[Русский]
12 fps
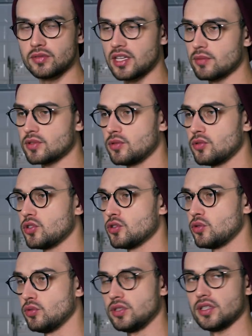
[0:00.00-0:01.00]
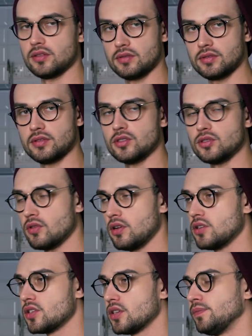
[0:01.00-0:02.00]
в данном случае студент из
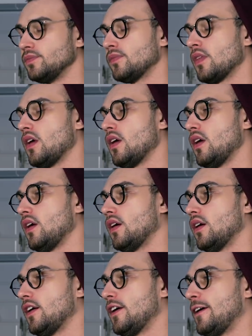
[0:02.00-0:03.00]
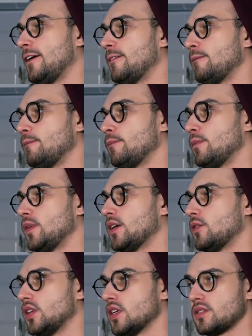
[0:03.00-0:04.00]
колледжа – а,
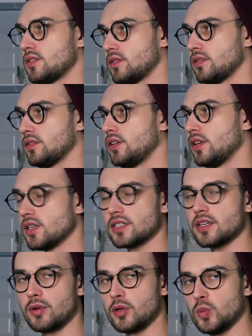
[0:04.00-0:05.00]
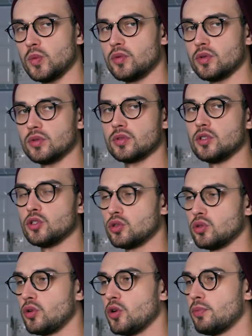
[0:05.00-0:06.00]
у нас э, резко придумывают
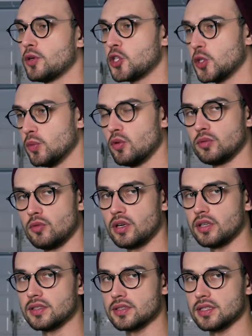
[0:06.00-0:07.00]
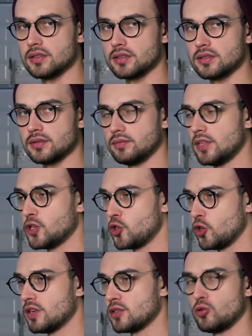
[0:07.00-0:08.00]
историю, почему он мог это сделать, на
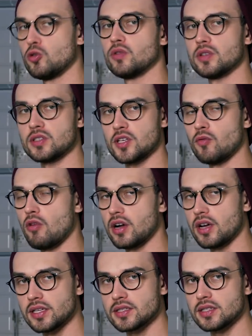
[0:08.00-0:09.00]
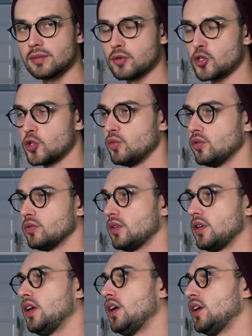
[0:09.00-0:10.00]
чем основывается его агрессия, почему он
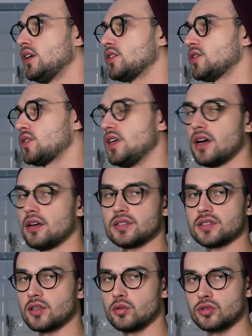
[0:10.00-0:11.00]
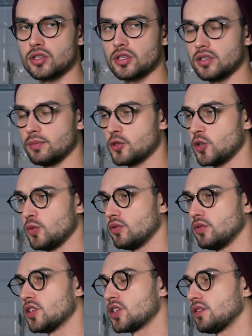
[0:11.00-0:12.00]
съехал с катушек и почему
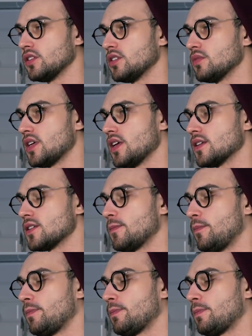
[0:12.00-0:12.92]
он решил этим заняться.